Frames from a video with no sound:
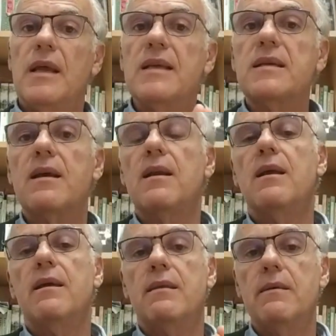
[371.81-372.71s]
es
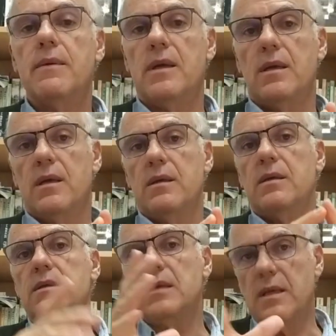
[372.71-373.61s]
aquel que debe,
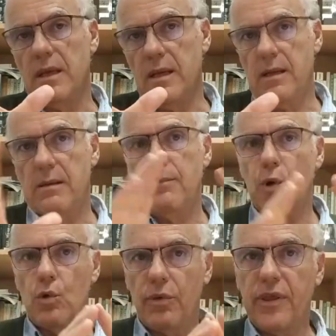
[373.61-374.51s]
si quiere,
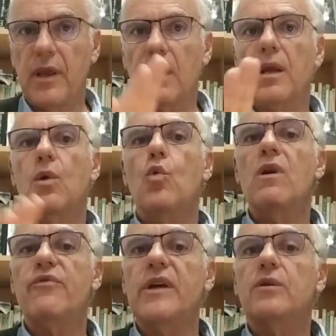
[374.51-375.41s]
producir un
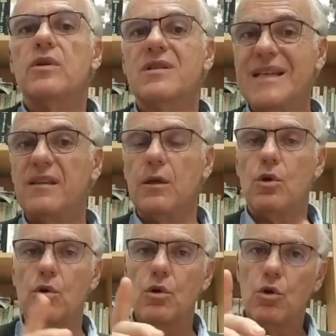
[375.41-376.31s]
efecto
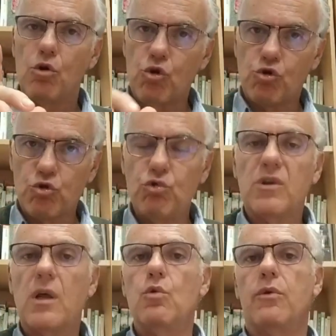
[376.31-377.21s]
estético con su
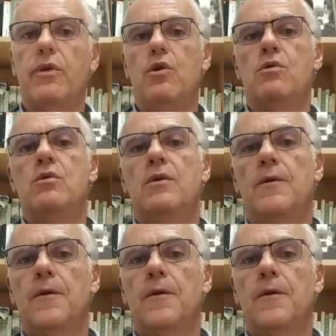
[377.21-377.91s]
traducción,